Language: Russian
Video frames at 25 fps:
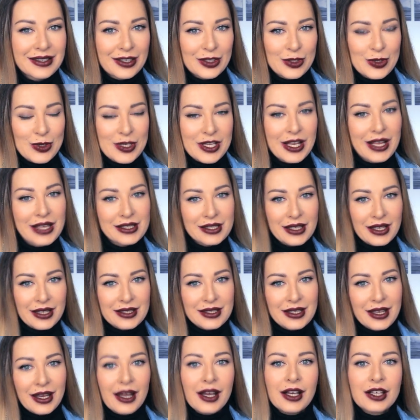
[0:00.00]
И хочу
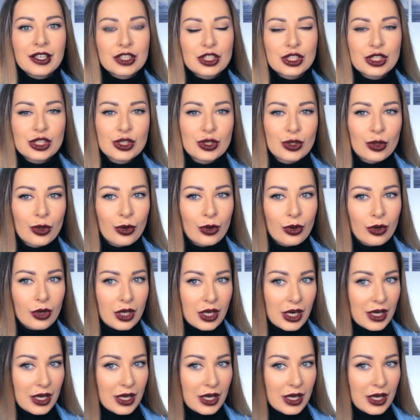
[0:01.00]
сказать, что